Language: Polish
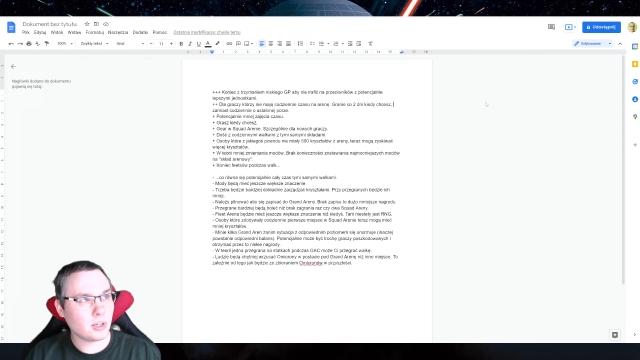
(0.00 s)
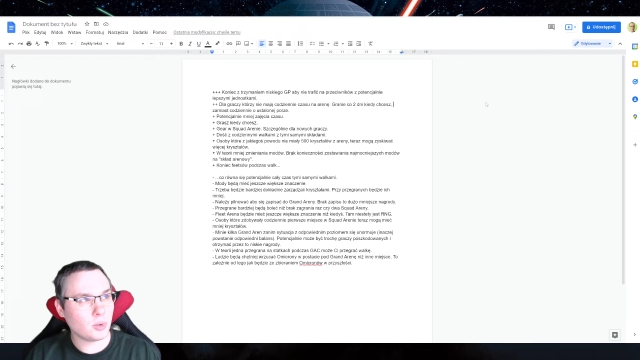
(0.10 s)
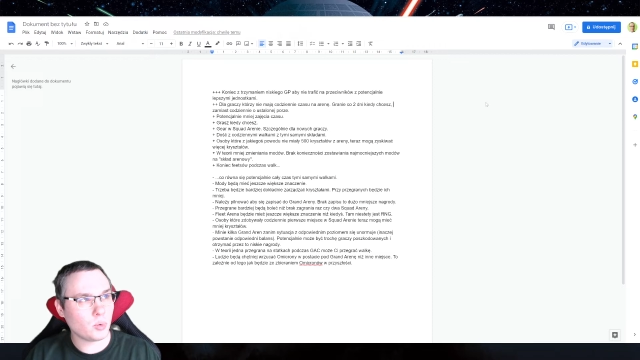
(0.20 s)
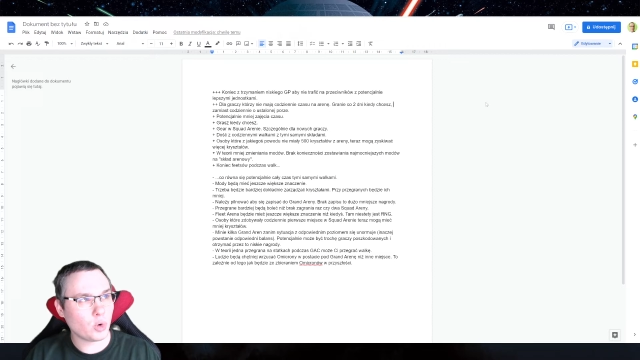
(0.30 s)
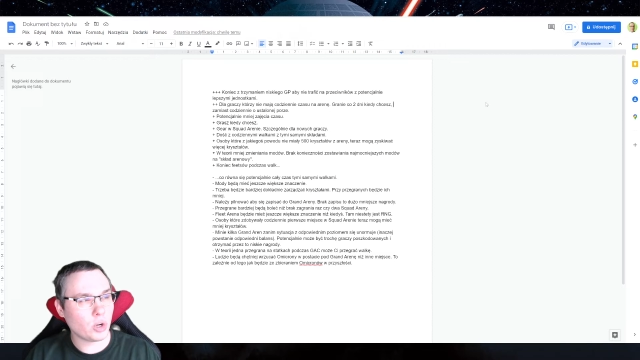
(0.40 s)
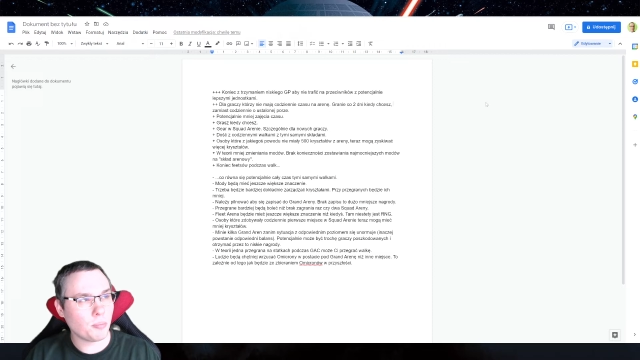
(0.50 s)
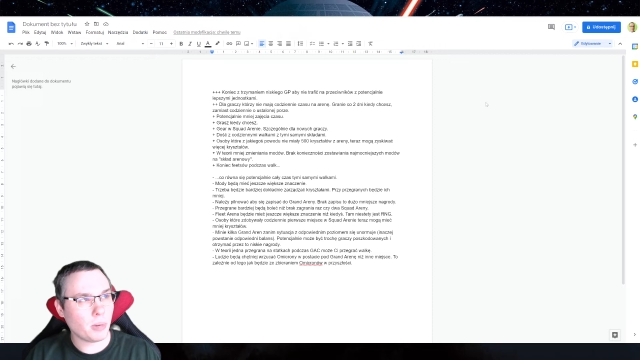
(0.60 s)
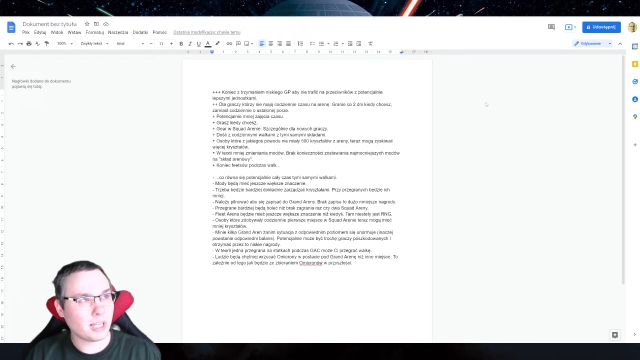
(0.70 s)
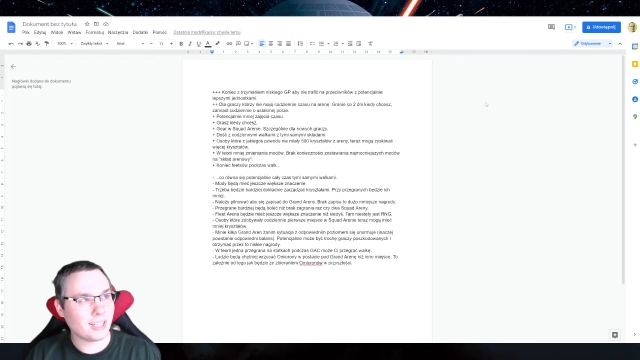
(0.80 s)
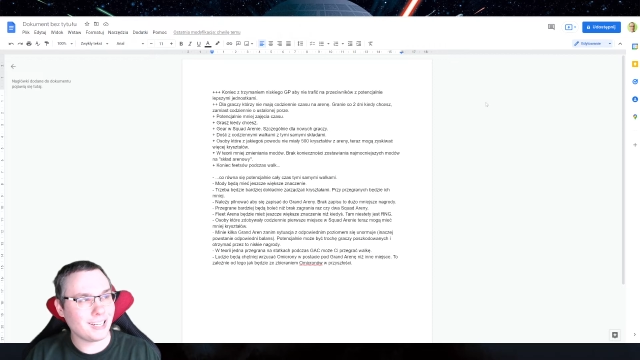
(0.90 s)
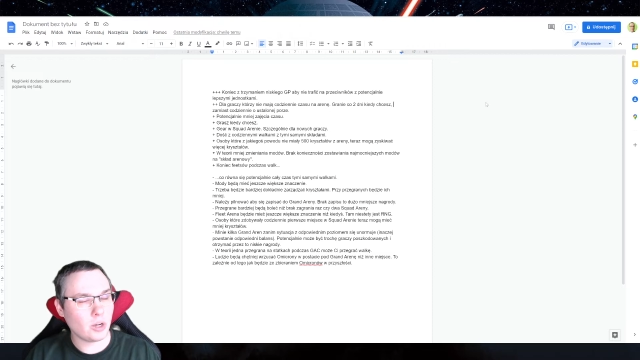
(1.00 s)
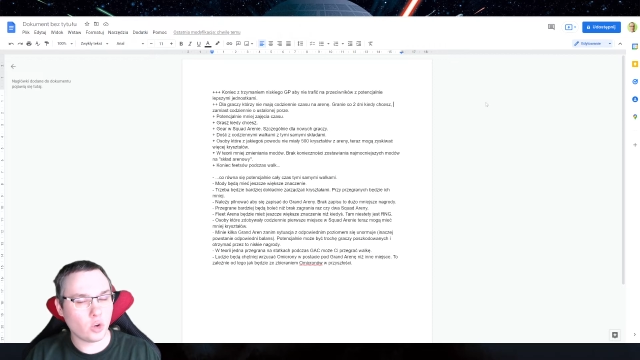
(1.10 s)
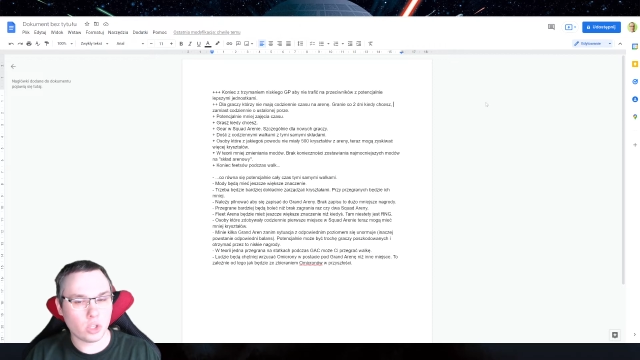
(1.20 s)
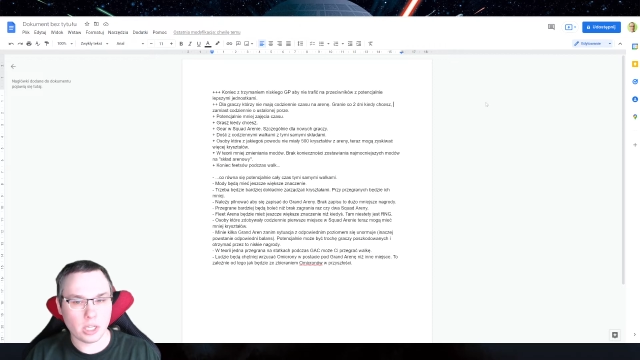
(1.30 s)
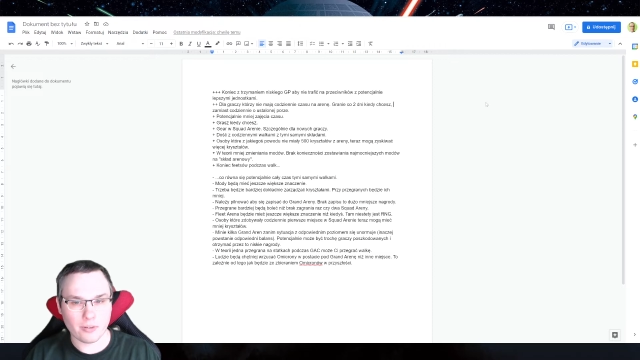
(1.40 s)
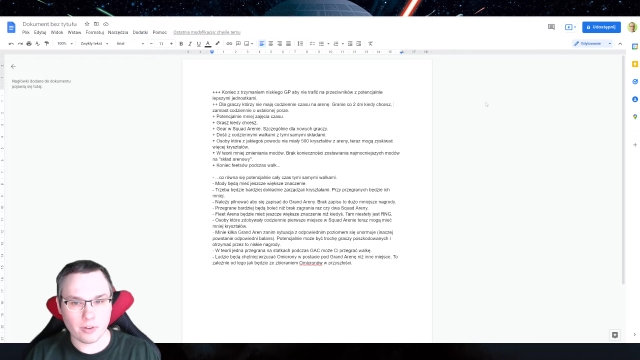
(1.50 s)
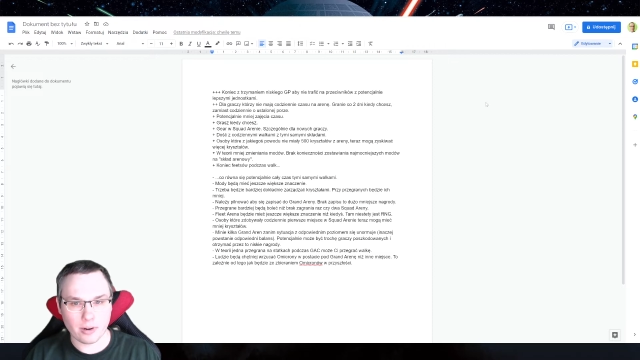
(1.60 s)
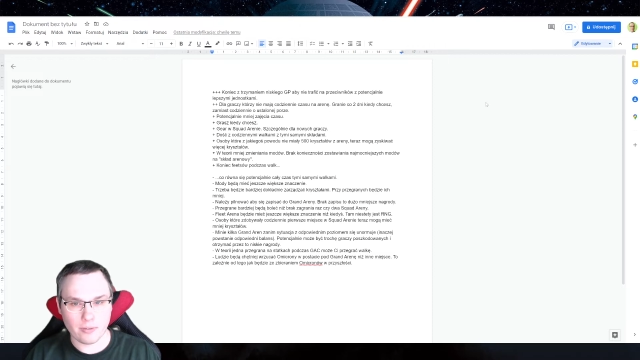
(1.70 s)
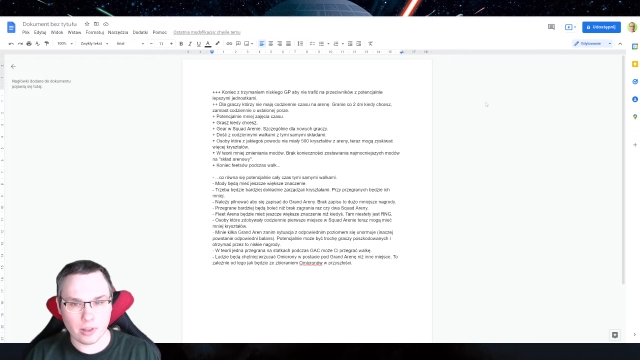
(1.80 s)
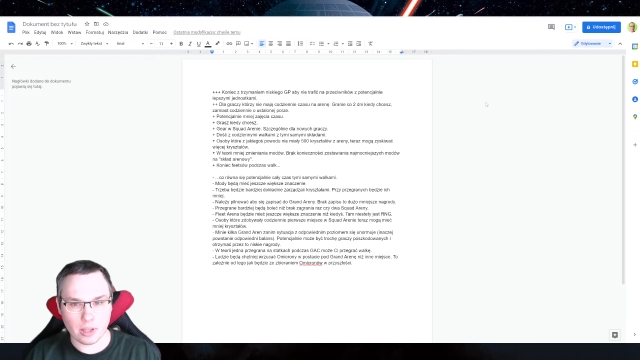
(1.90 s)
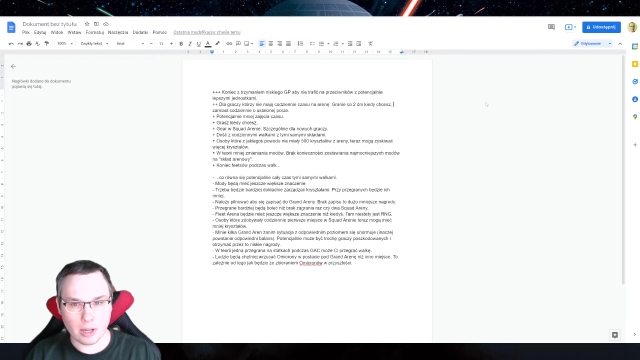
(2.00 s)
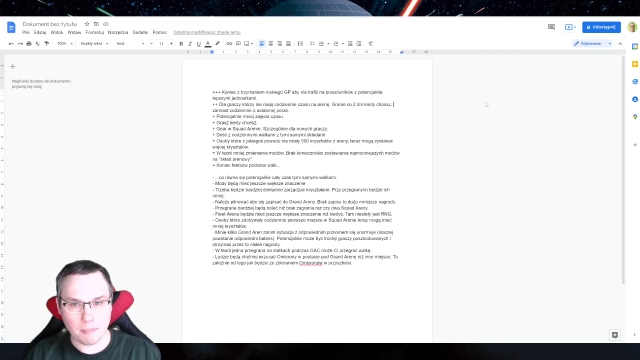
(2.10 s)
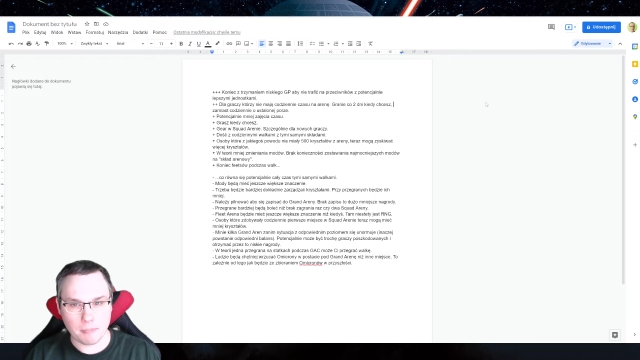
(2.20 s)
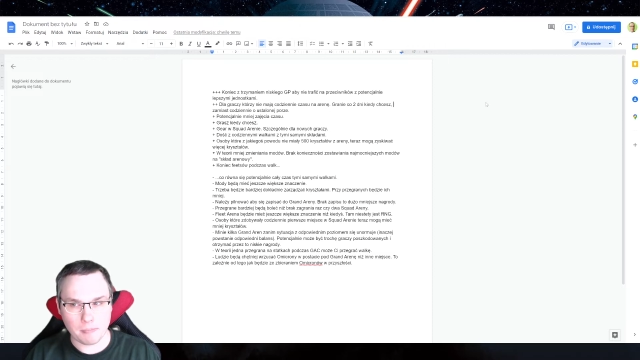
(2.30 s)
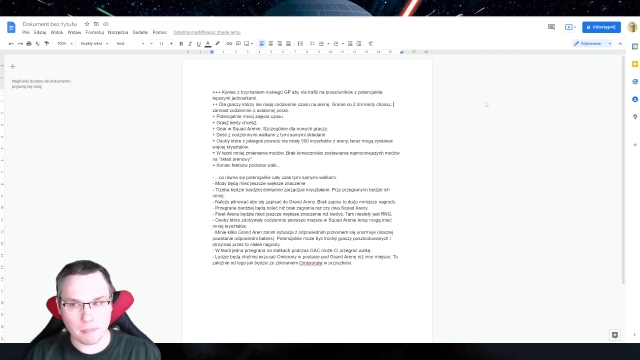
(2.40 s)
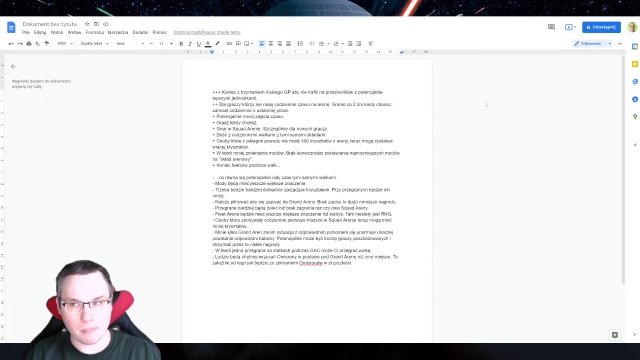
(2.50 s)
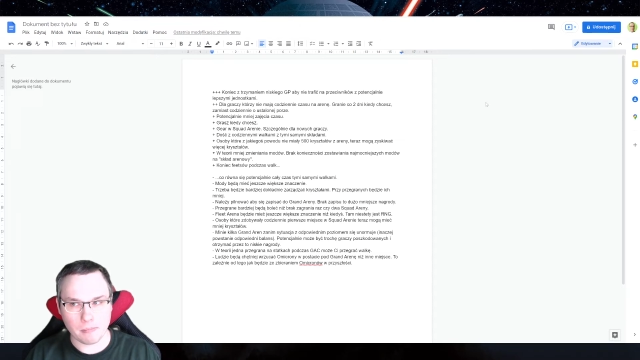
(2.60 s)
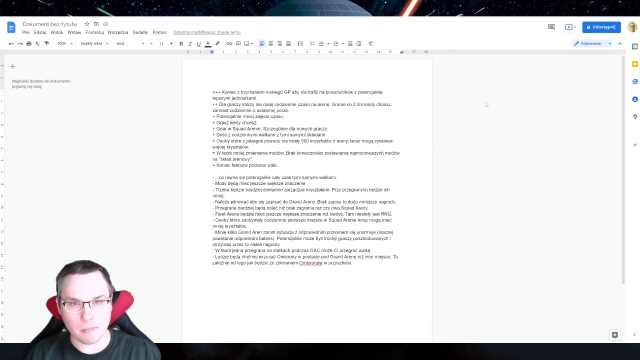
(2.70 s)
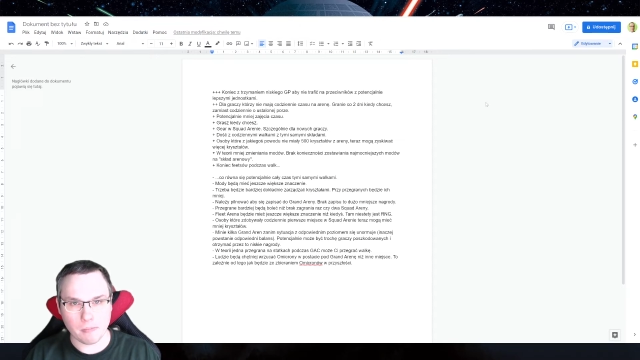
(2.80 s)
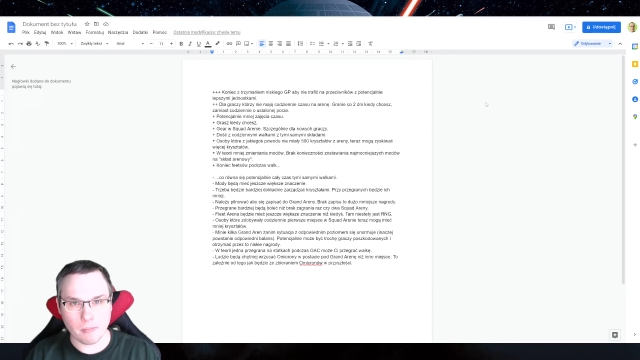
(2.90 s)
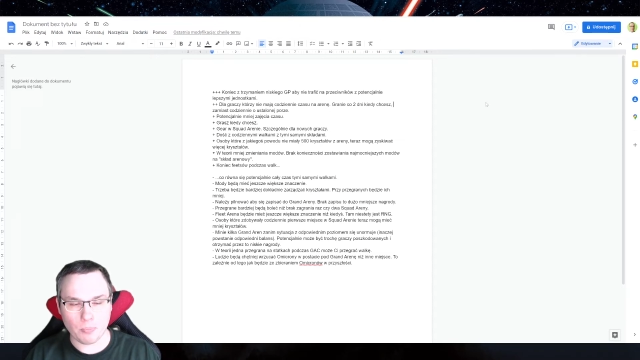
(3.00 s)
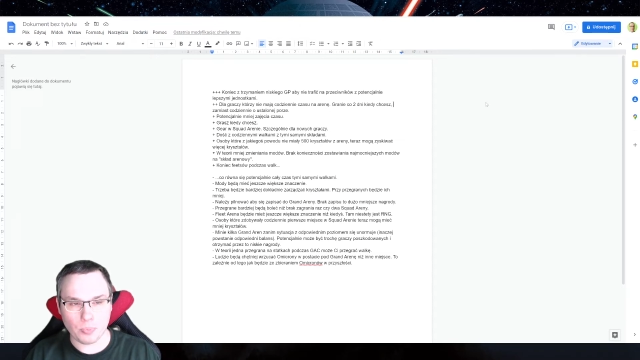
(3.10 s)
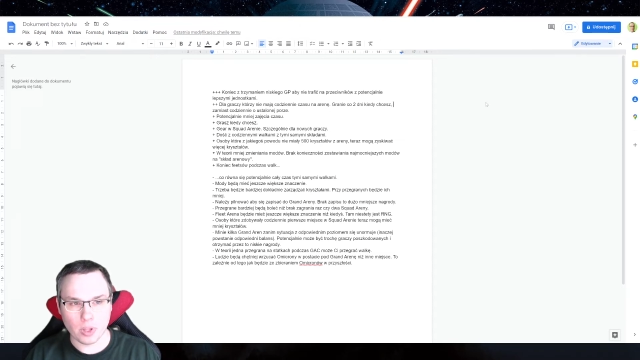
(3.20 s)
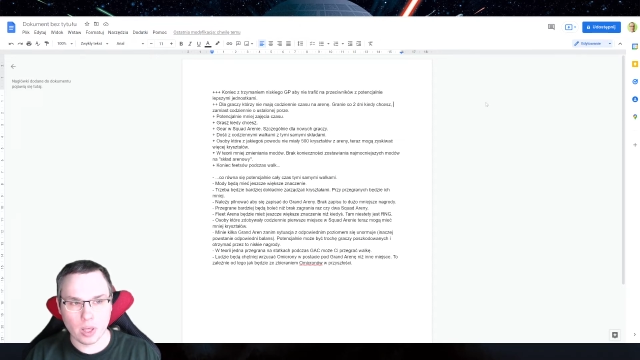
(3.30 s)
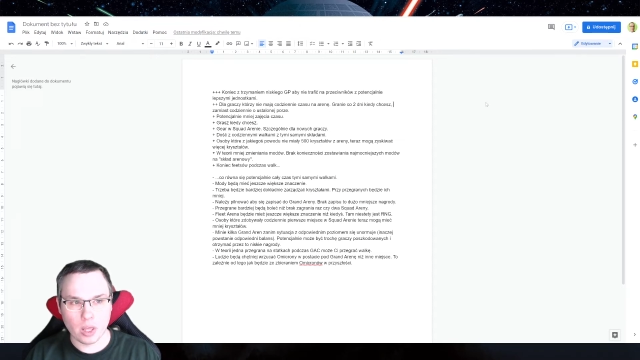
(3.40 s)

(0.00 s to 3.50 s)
który ma tylko Darw Revana mm,